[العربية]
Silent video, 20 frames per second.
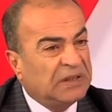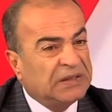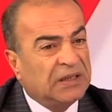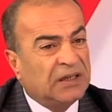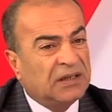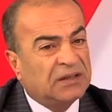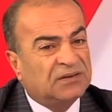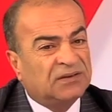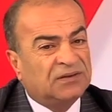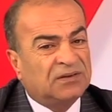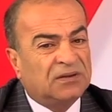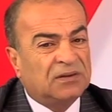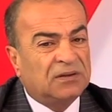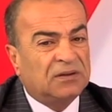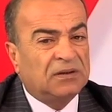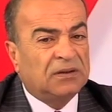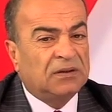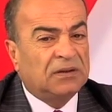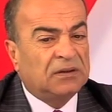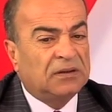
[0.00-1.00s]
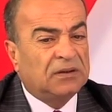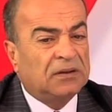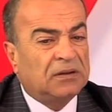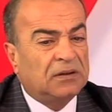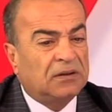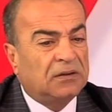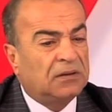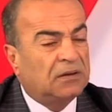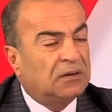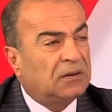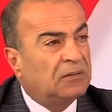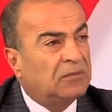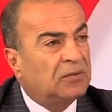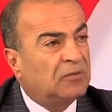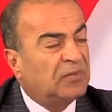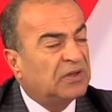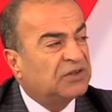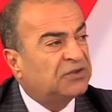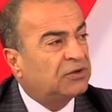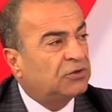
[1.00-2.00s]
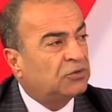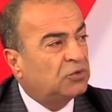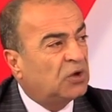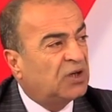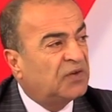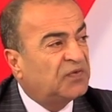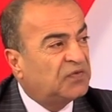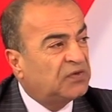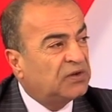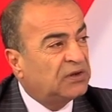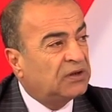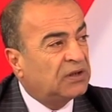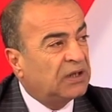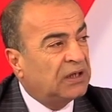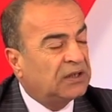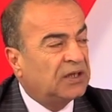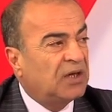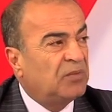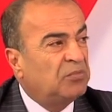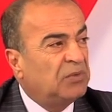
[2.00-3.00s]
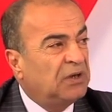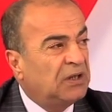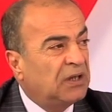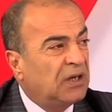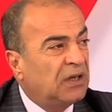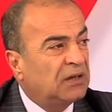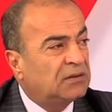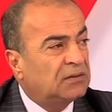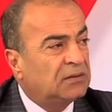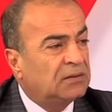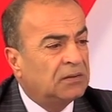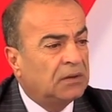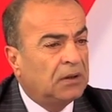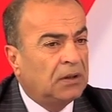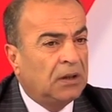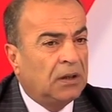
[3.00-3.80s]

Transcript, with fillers: بدأت آه، آه، مصر تخفض الكميات